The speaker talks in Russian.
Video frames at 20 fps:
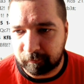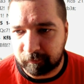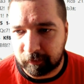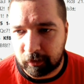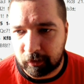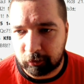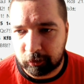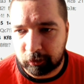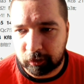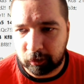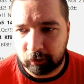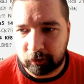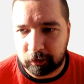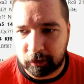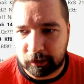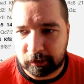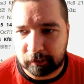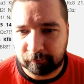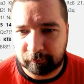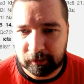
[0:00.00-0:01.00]
продолжают
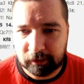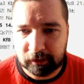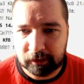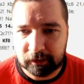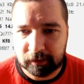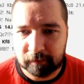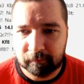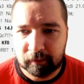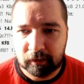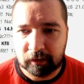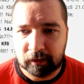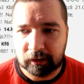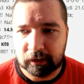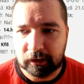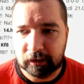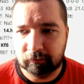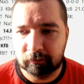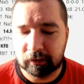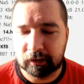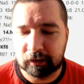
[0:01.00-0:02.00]
развитие.
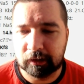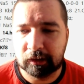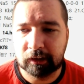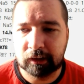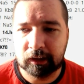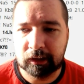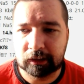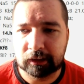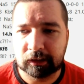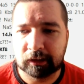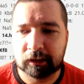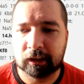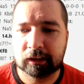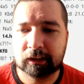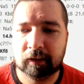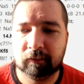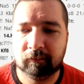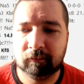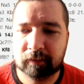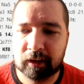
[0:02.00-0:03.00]
И вот интересная на
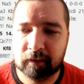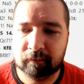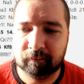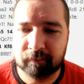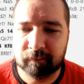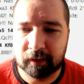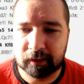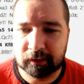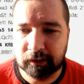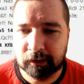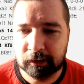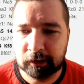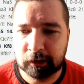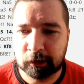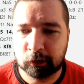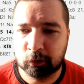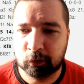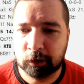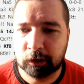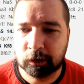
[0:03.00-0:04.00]
самом деле позиции
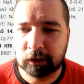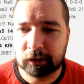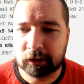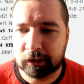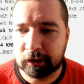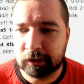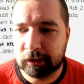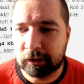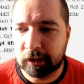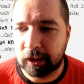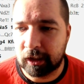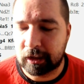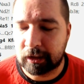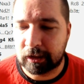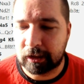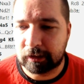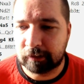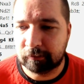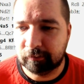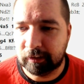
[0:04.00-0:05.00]
с точки зрения
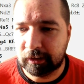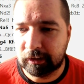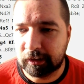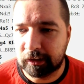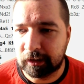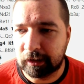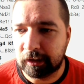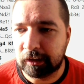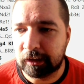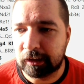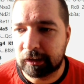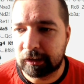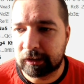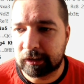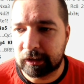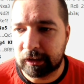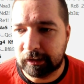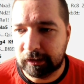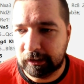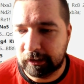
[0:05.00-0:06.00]
развития
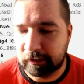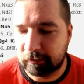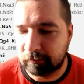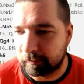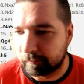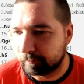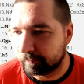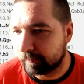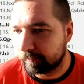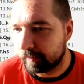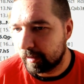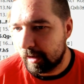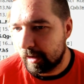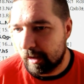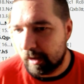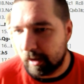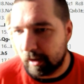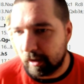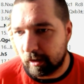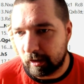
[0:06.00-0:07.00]
инициативы.
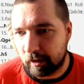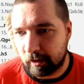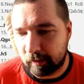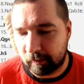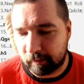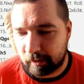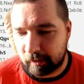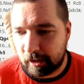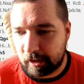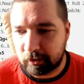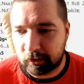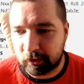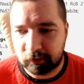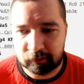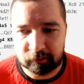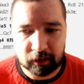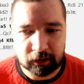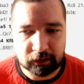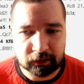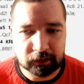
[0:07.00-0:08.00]
А как
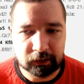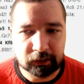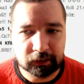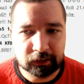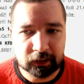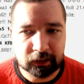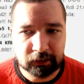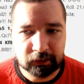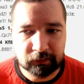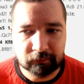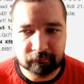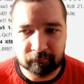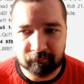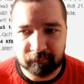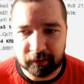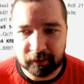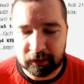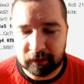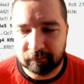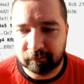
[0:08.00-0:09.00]
развивать инициативу
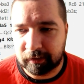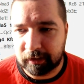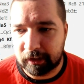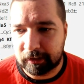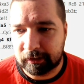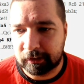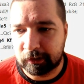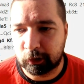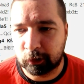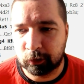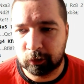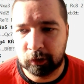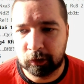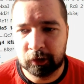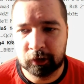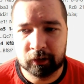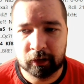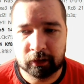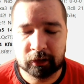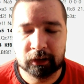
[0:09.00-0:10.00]
белым? Ясно, что
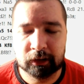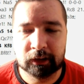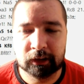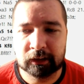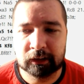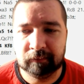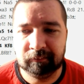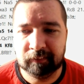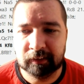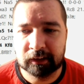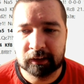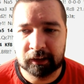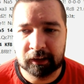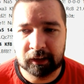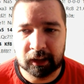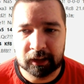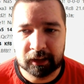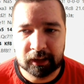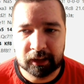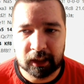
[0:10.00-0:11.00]
они должны стремиться
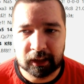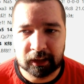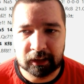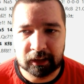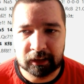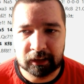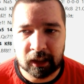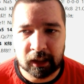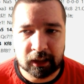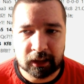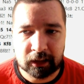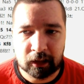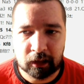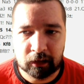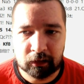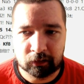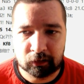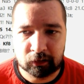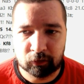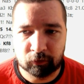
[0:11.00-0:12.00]
к атаке на
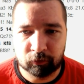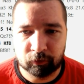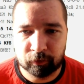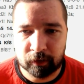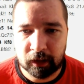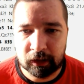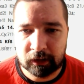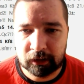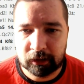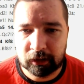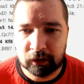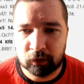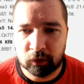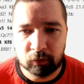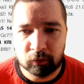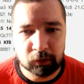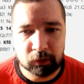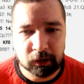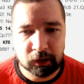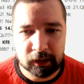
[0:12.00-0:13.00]
королевском фланге,
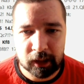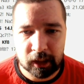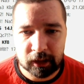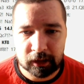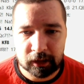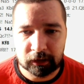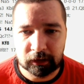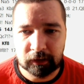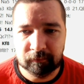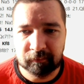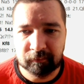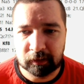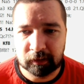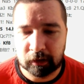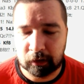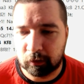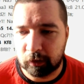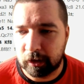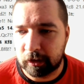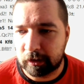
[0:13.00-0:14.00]
но вот как
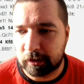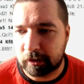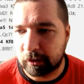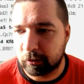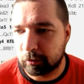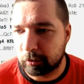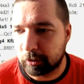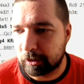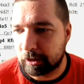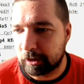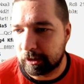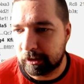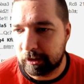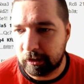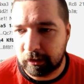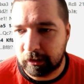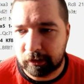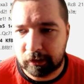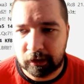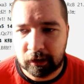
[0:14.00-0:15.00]
именно это нужно
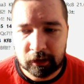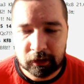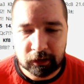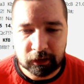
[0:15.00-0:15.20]
делать,